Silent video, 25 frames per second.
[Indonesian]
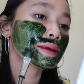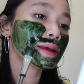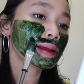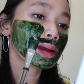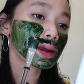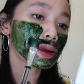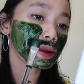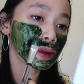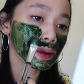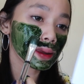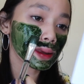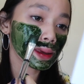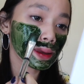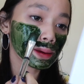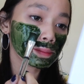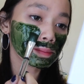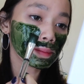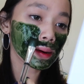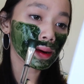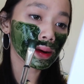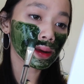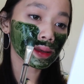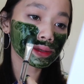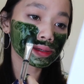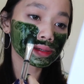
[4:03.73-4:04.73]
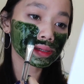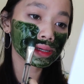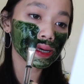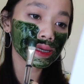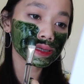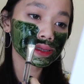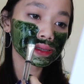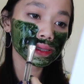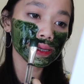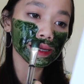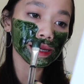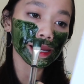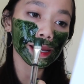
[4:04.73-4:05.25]
Itu ini dingin banget
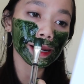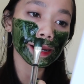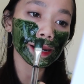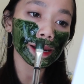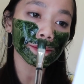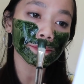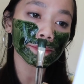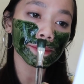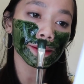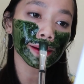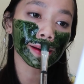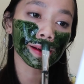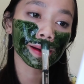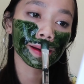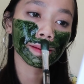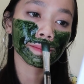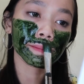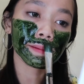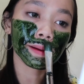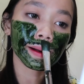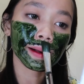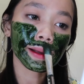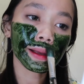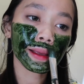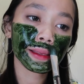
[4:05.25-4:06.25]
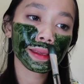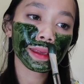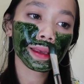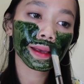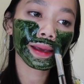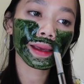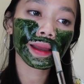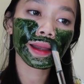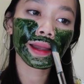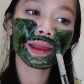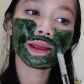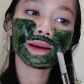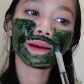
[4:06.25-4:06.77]
juga sih enak banget dipakainya
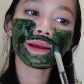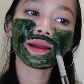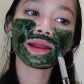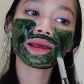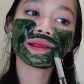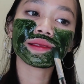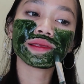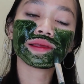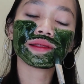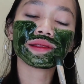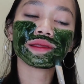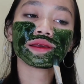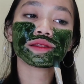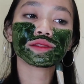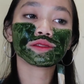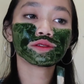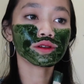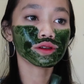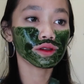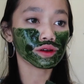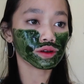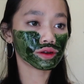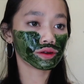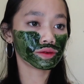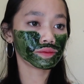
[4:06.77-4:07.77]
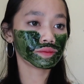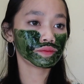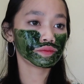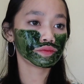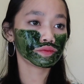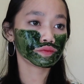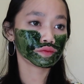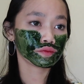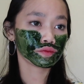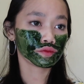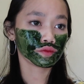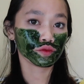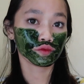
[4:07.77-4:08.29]
kayak diolesinnya tuh loh
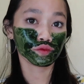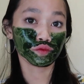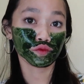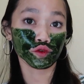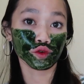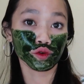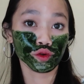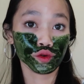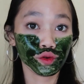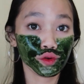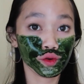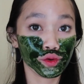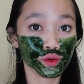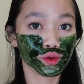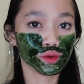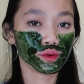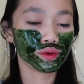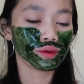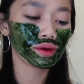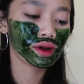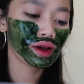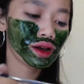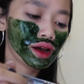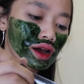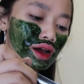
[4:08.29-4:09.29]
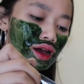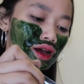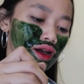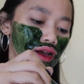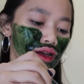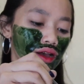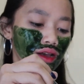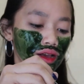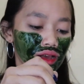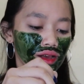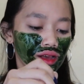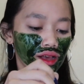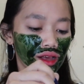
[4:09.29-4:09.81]
uh,
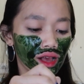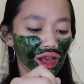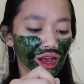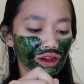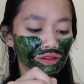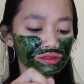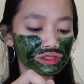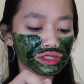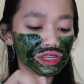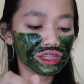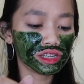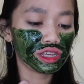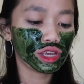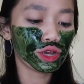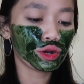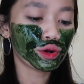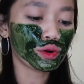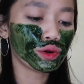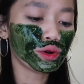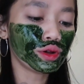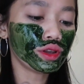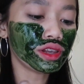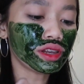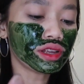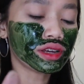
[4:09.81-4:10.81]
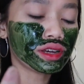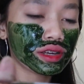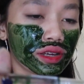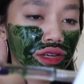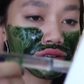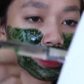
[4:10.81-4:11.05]
Aku jadi hook.